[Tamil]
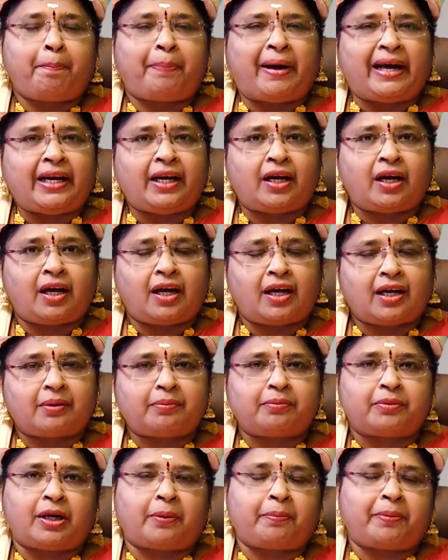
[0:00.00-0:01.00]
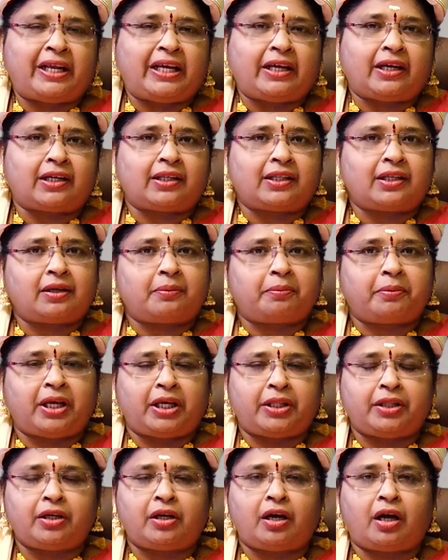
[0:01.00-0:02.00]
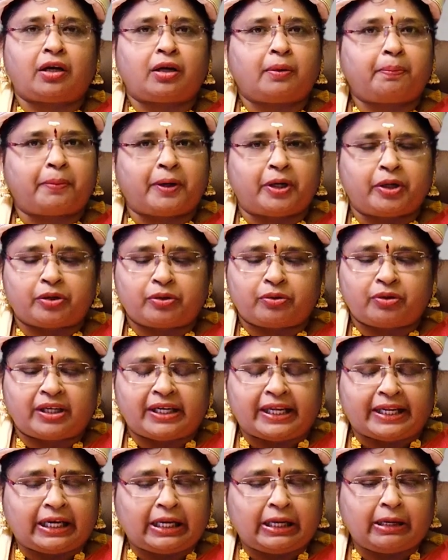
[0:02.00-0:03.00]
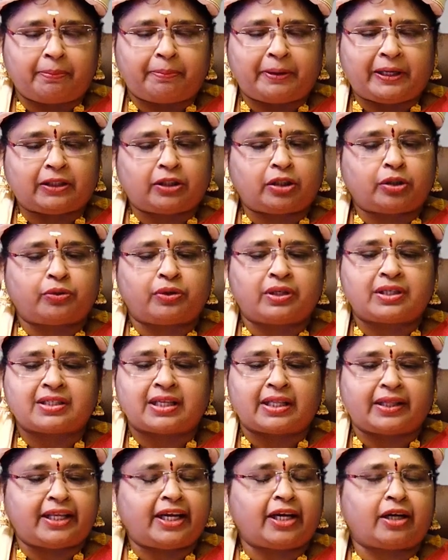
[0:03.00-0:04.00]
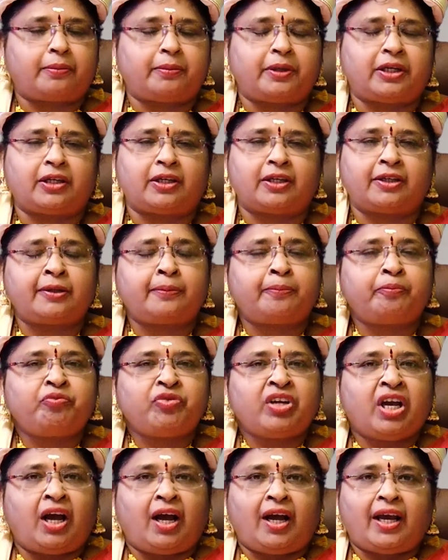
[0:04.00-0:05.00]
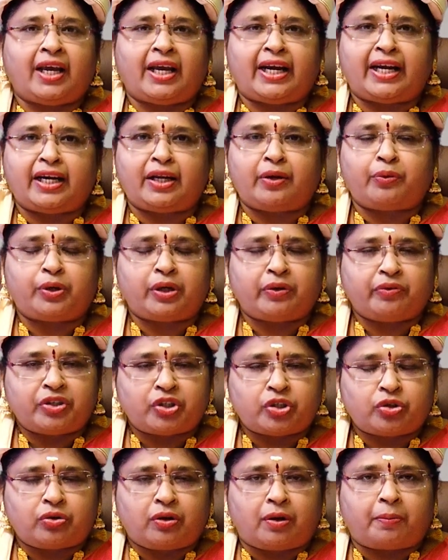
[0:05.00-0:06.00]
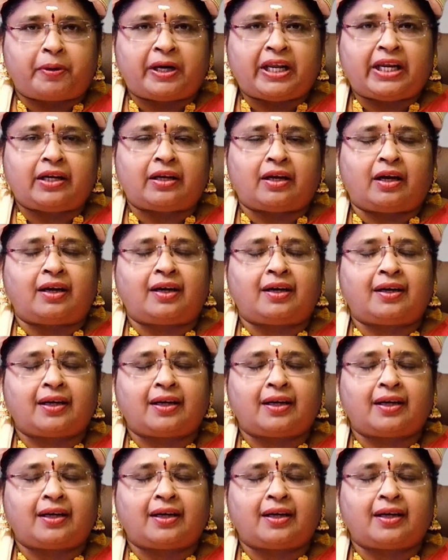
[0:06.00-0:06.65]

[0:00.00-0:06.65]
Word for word: பரிகாரம் அப்படிங்கிறது நம்ம எதுக்காக பண்ணுறோம் நிறைய பேர்த்துக்கு ஒரு சந்தேகம் இருக்குது என்ன ஒரு விஷயம் அப்படின்னா